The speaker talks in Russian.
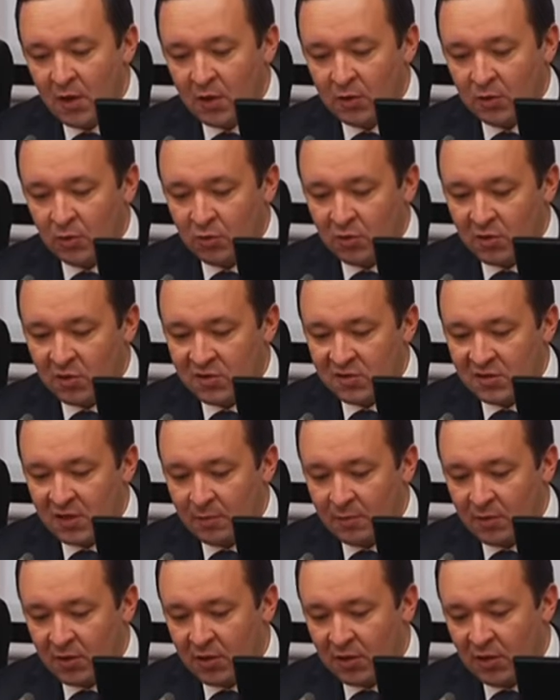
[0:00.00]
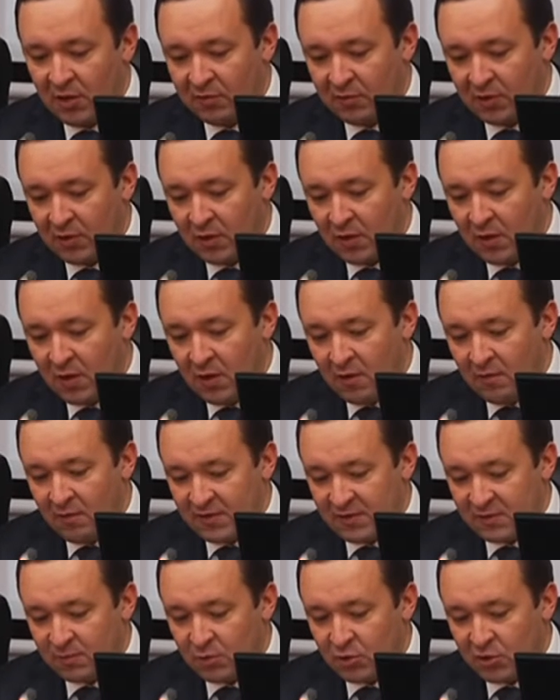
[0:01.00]
Ну и самое главное,
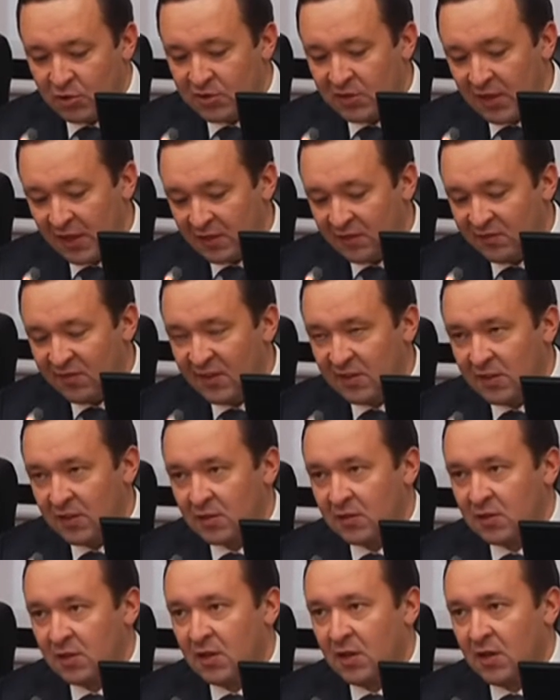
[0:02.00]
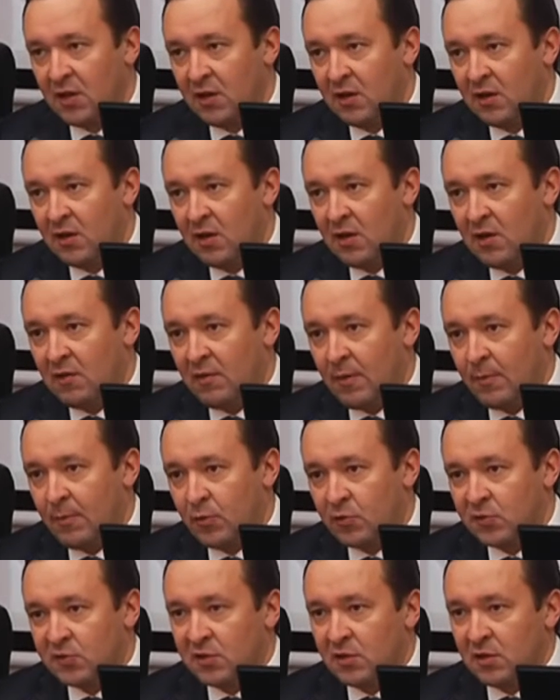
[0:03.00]
возможность ответить на
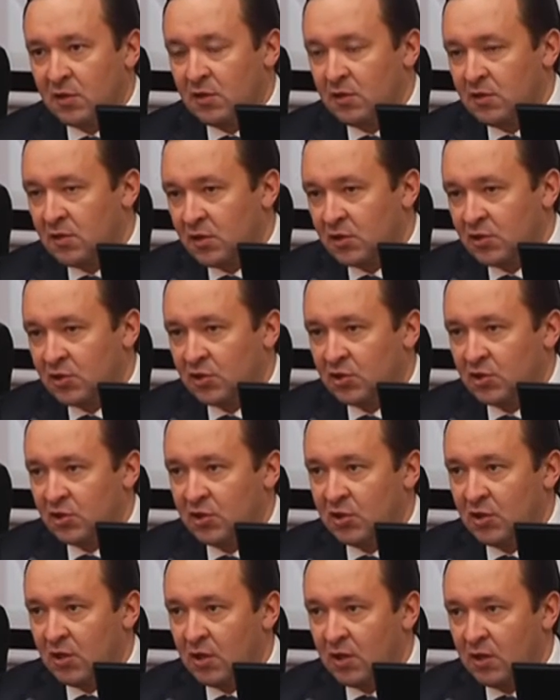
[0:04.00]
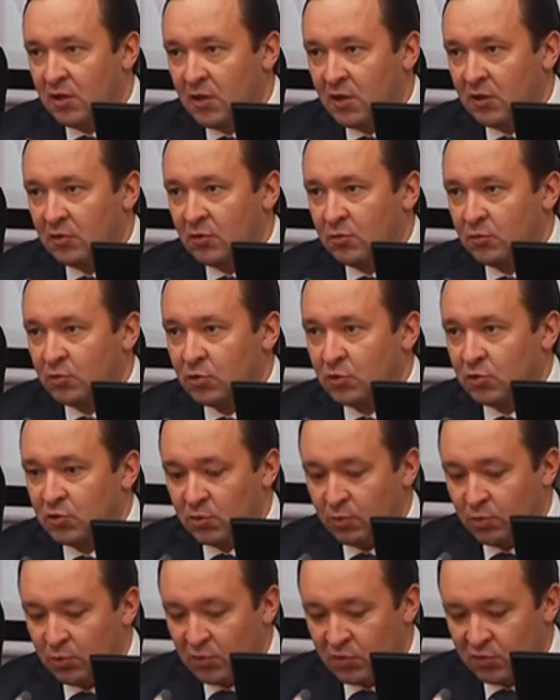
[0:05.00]
вопросы наших жителей о том, что
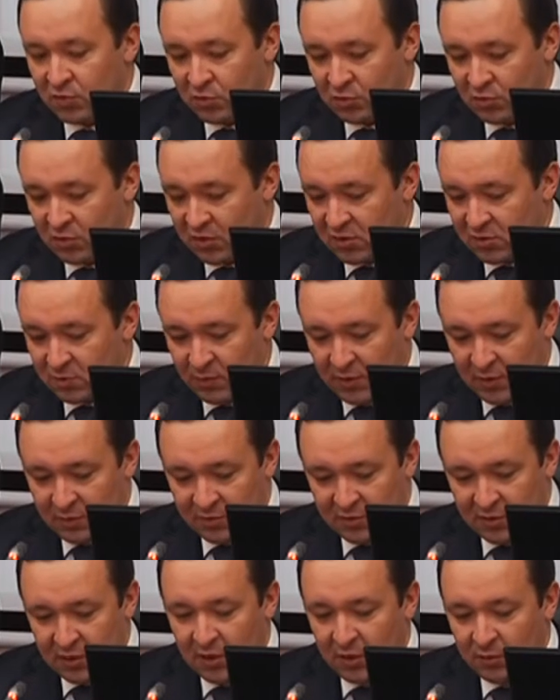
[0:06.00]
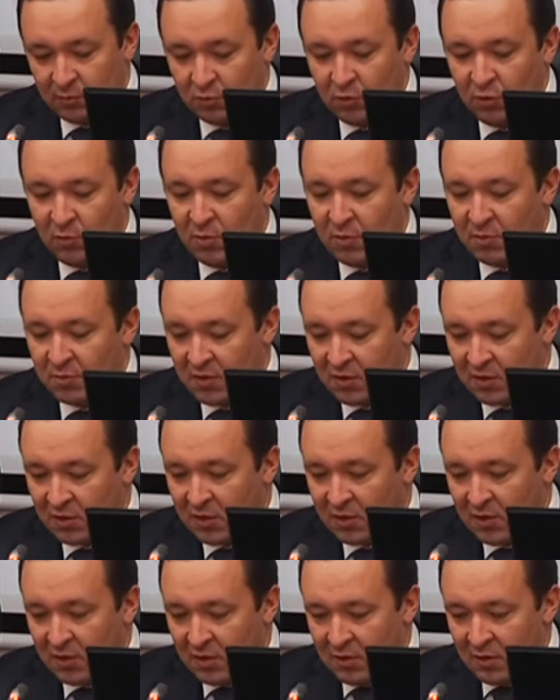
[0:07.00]
же будет все-таки с моим старым домом и
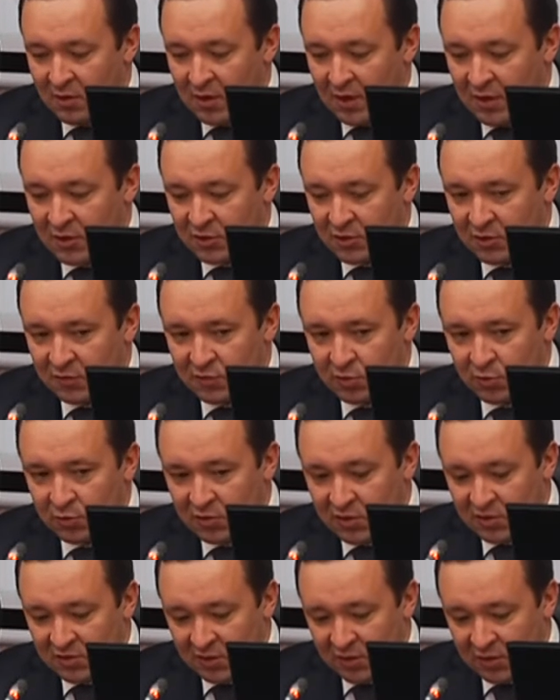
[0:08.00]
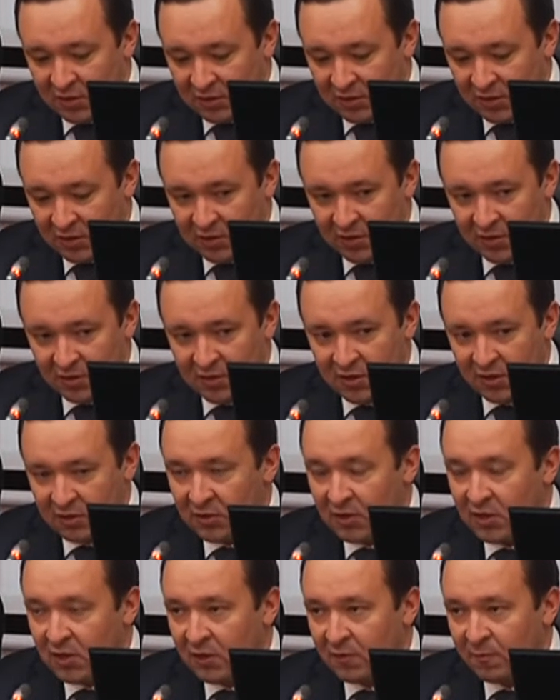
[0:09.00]
как же все-таки залатать те
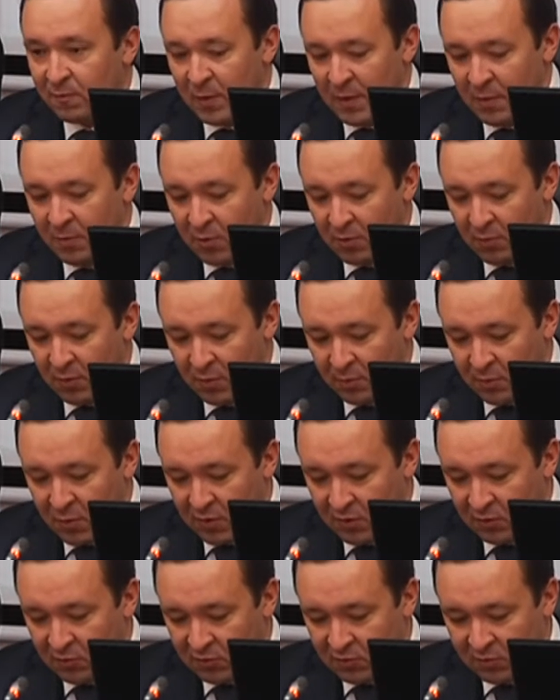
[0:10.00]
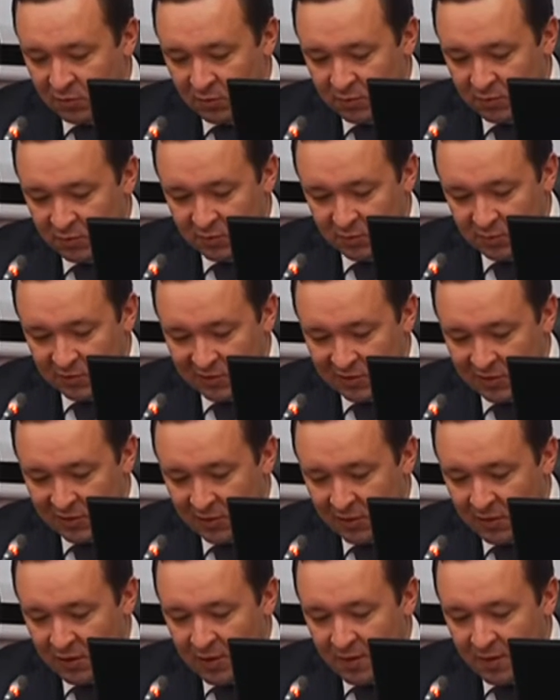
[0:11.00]
дыры в прямом и переносном смысле.